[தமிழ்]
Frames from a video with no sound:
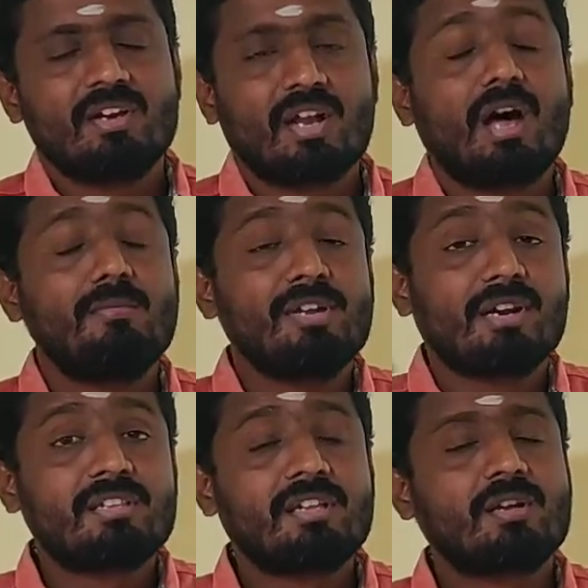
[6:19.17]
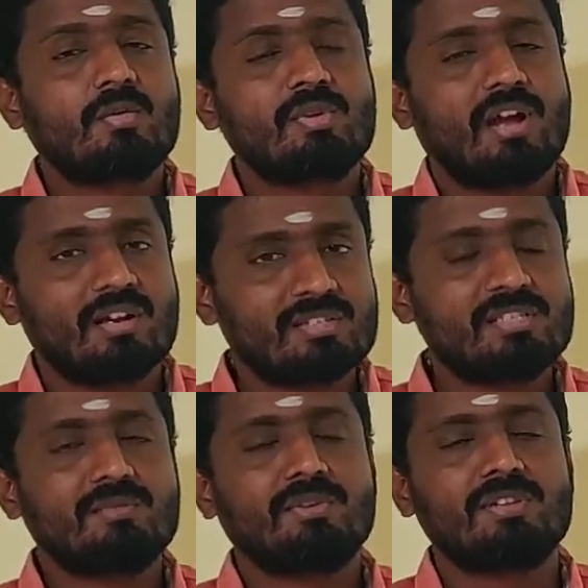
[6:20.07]
நாம் எடுத்துக்கிறக்கூடிய
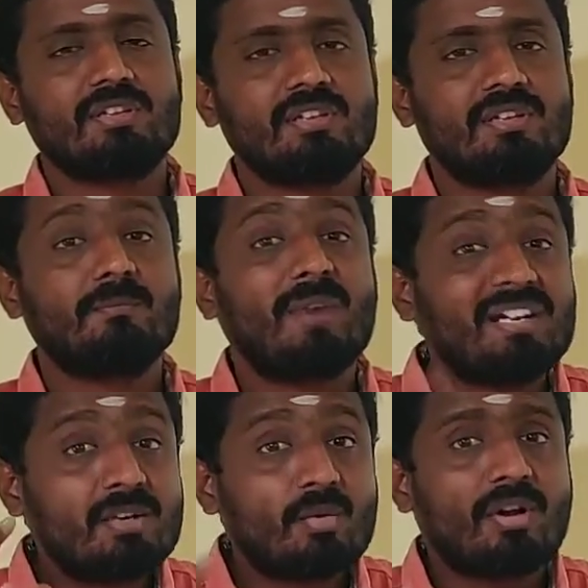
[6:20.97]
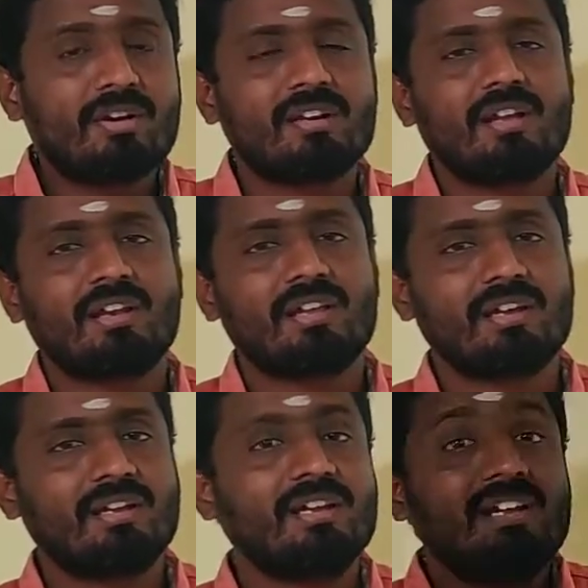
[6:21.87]
ஆக்சிஜன் வந்து
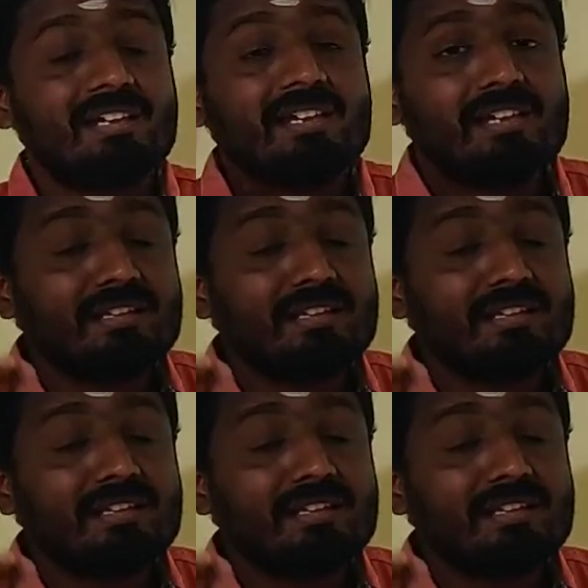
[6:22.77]
மைட்டோகான்ட்ரியாவில்